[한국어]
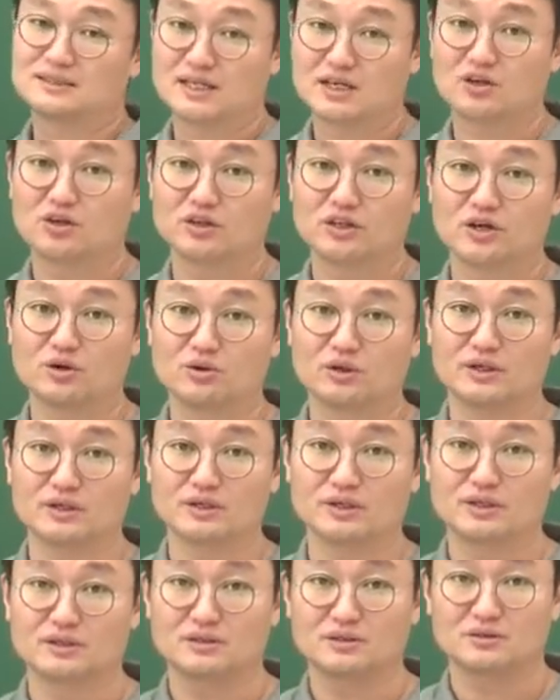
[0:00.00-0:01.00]
제일
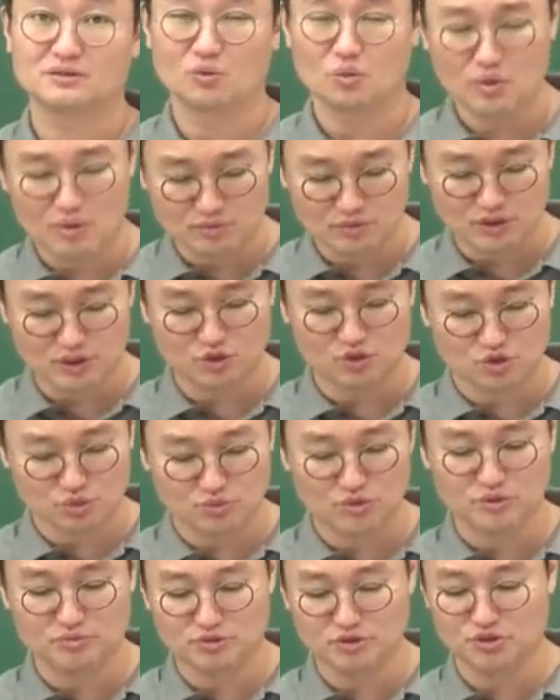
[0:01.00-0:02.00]
어려워요. 5번 문제도
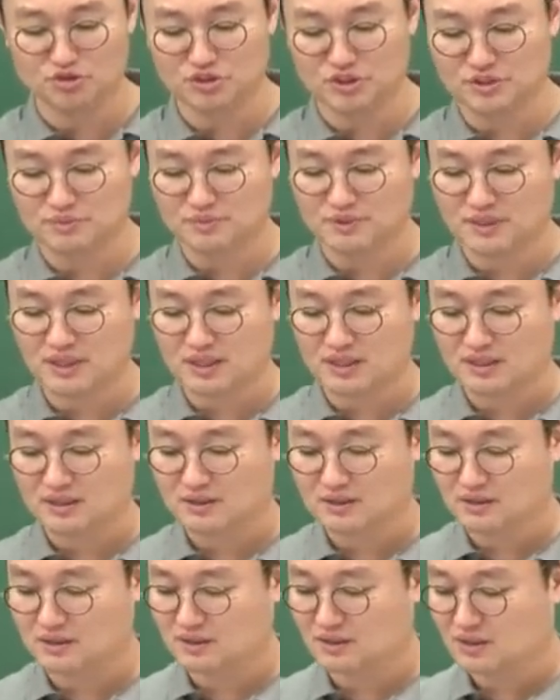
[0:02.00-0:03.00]
충분히 풀 수 있습니다.
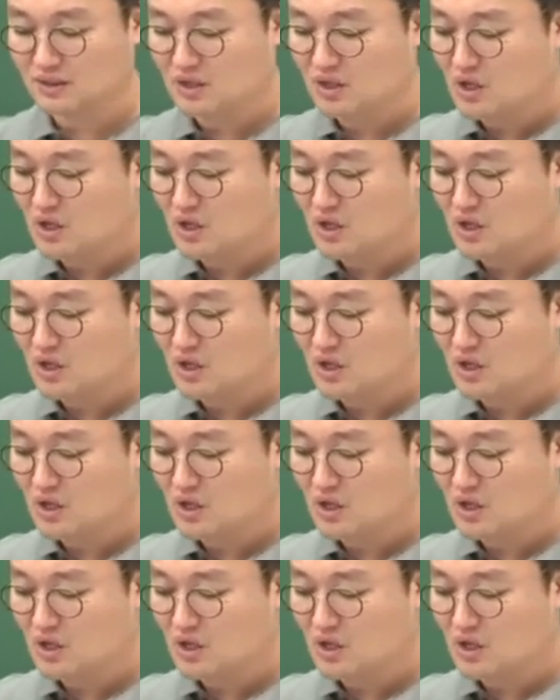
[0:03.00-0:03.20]
어.